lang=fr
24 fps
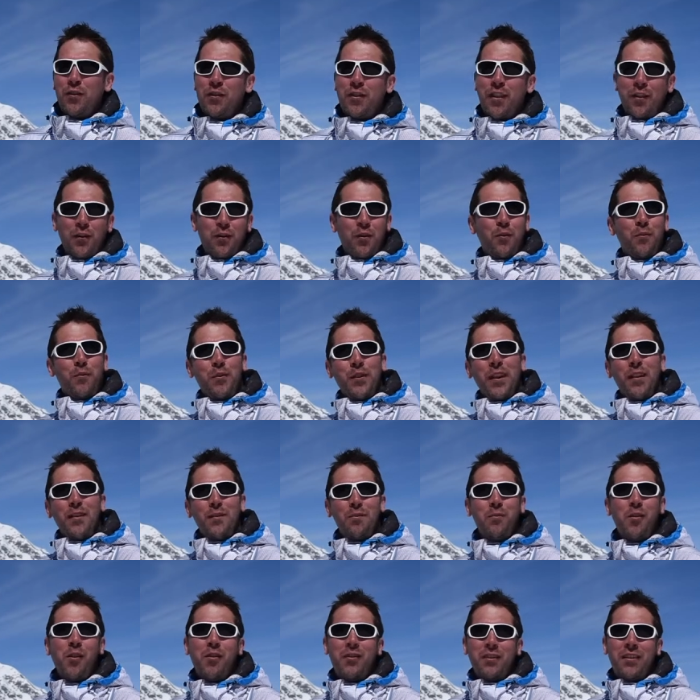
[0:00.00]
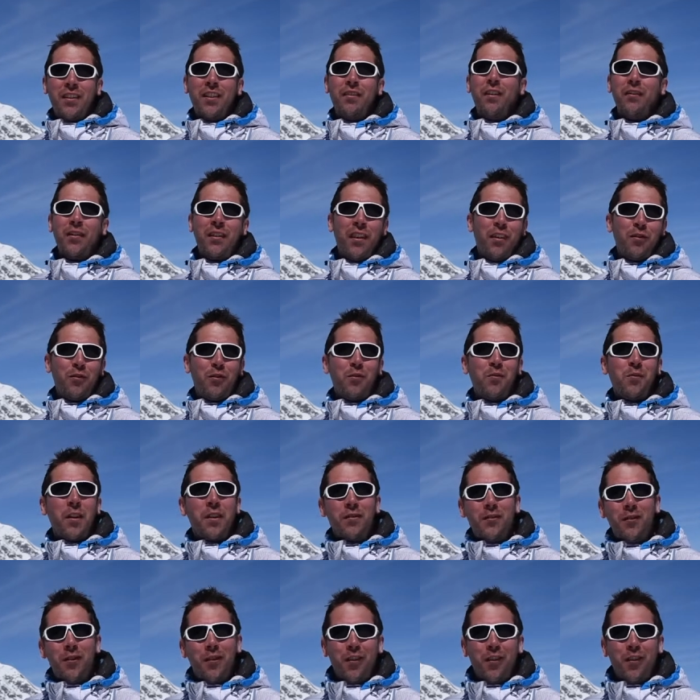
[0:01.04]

station bien sportive avec un domaine